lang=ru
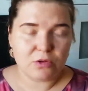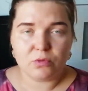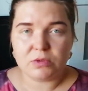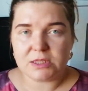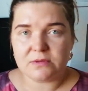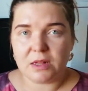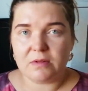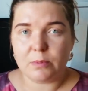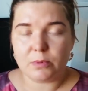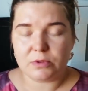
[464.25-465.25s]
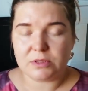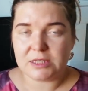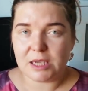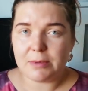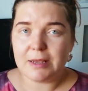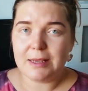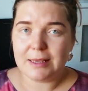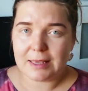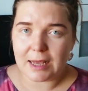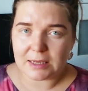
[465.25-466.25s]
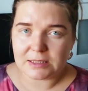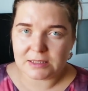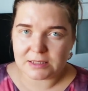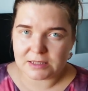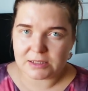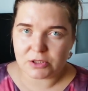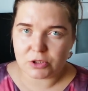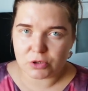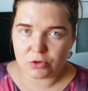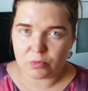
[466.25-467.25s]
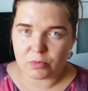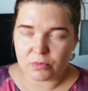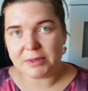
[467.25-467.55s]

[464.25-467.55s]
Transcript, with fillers: но у нас стал вопрос с тем, как не заразить Степу.